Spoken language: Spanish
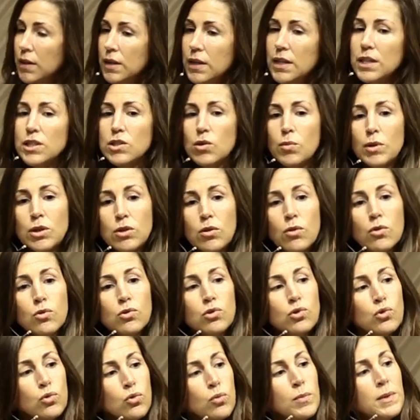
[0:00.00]
y sobre todo
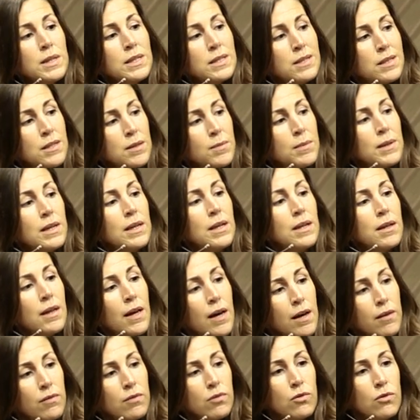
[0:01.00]
su visibilidad,